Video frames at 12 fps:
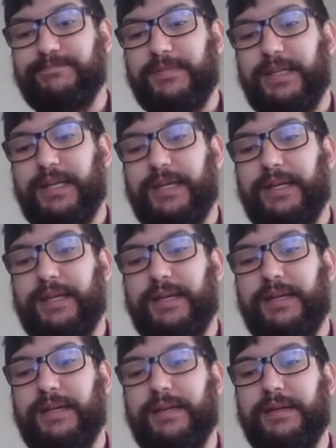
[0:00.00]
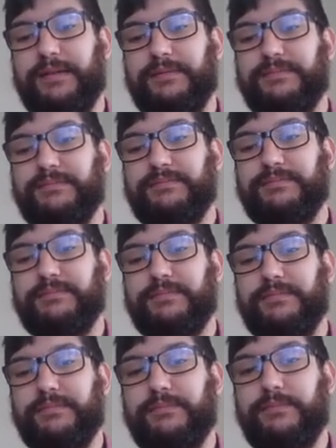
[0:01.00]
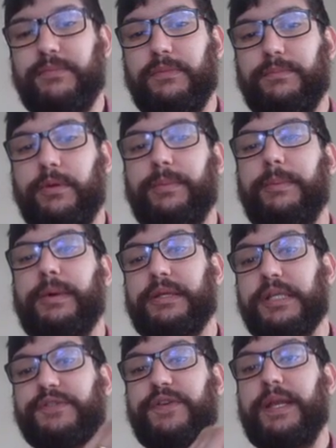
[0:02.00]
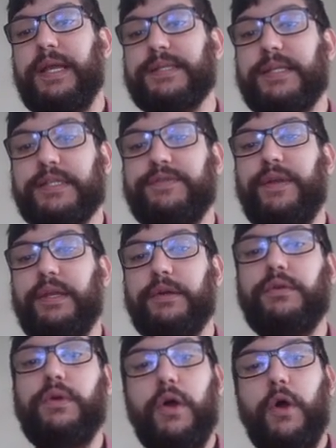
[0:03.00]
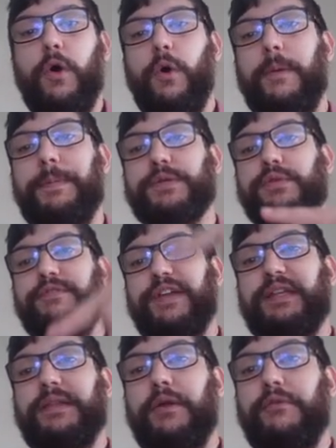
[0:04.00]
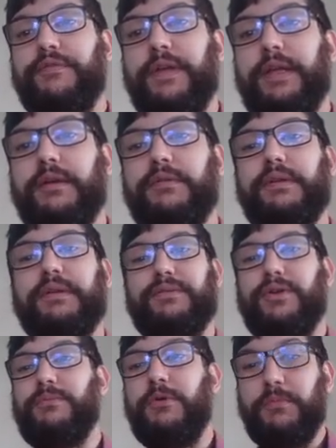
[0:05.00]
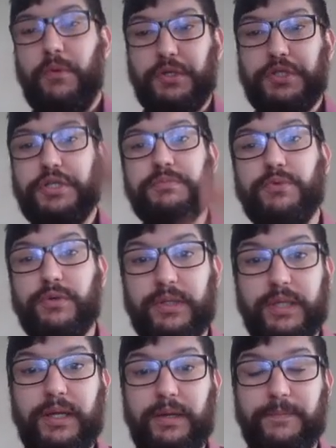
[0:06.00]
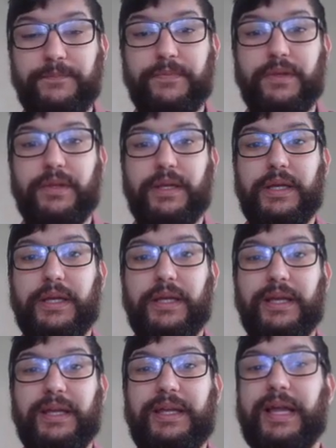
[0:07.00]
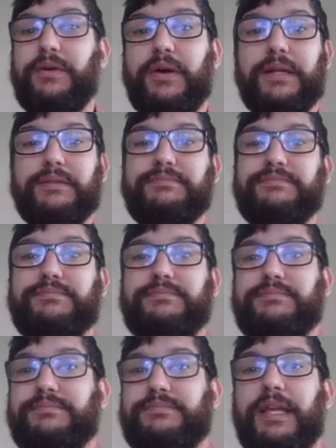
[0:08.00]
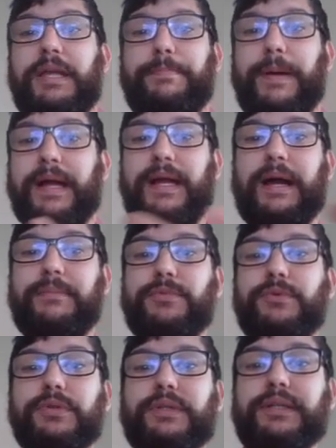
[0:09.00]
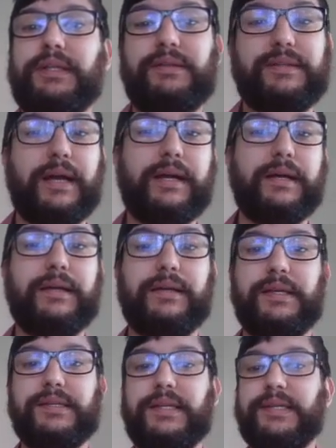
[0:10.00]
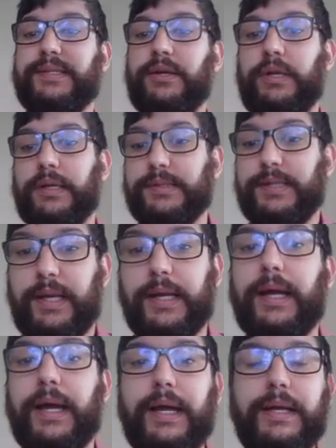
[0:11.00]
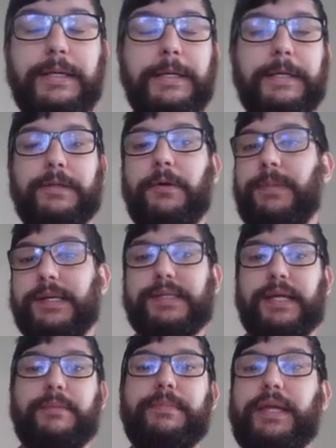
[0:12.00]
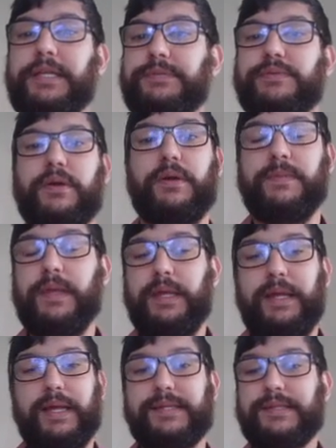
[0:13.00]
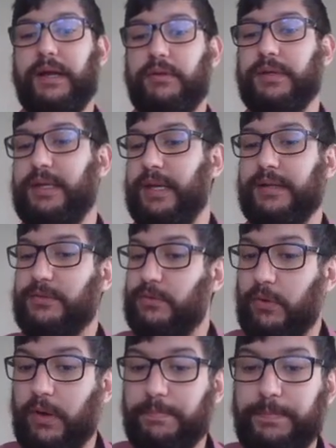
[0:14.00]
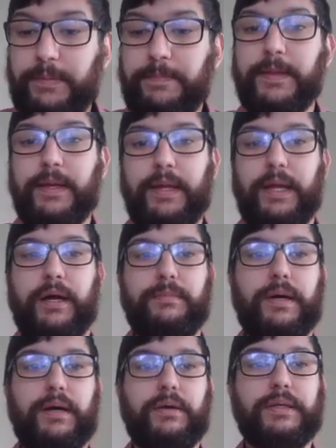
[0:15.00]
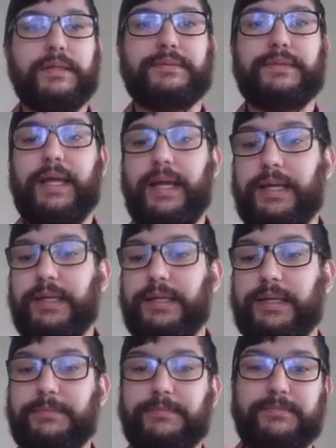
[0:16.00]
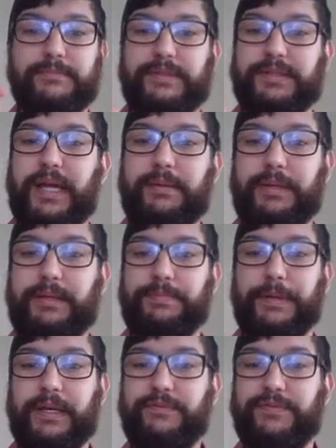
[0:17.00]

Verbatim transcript: é, problema com a transferência desse veículo, ou a pessoa vendeu um veículo e tomou um monte de multa e agora tem que pagar a multa, está com a restrição na CNH. Então, basicamente, pessoal, essa aula aqui é top. É uma aula técnica, sabe, para que